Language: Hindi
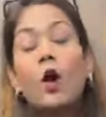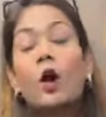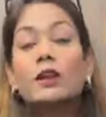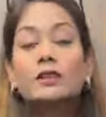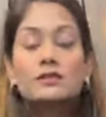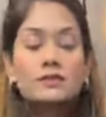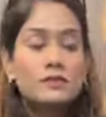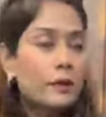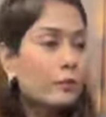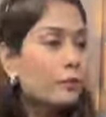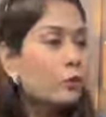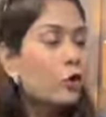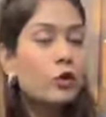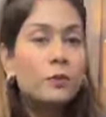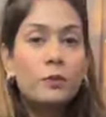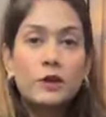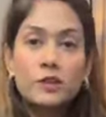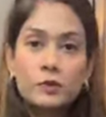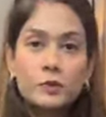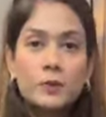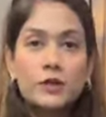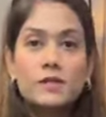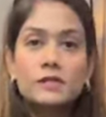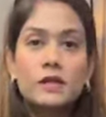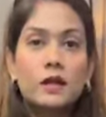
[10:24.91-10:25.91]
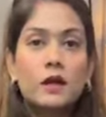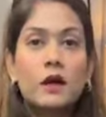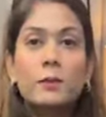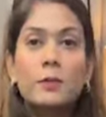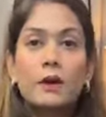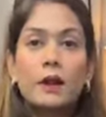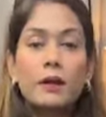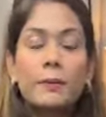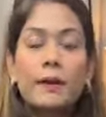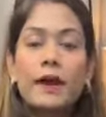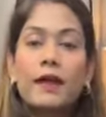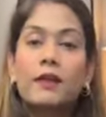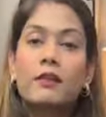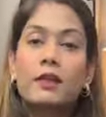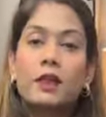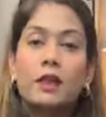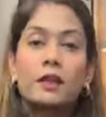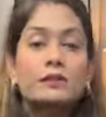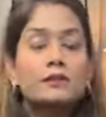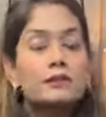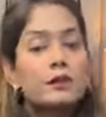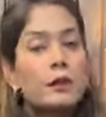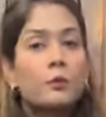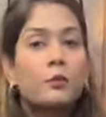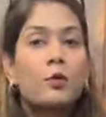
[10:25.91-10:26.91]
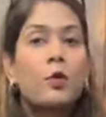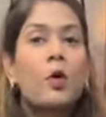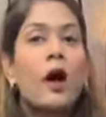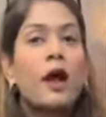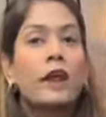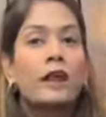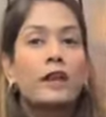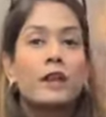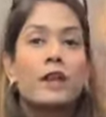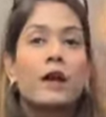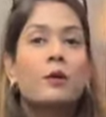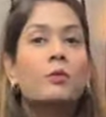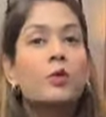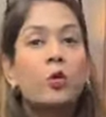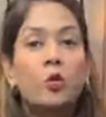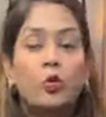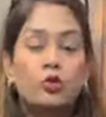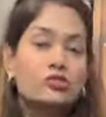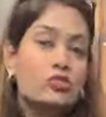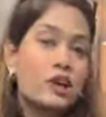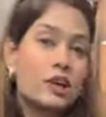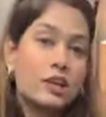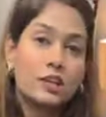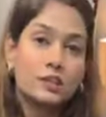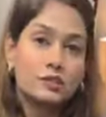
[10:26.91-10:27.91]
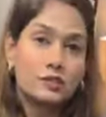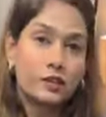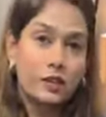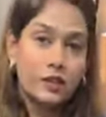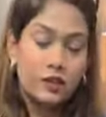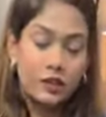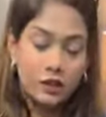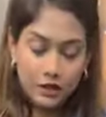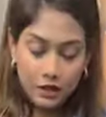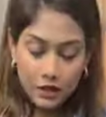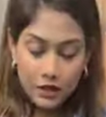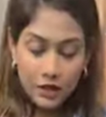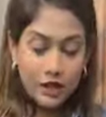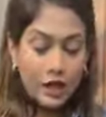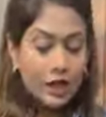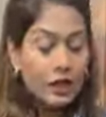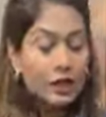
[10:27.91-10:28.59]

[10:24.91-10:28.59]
और सब लोग बचपन से कपड़े पहन रहे हैं सबको आइडिया हो जाना चाहिए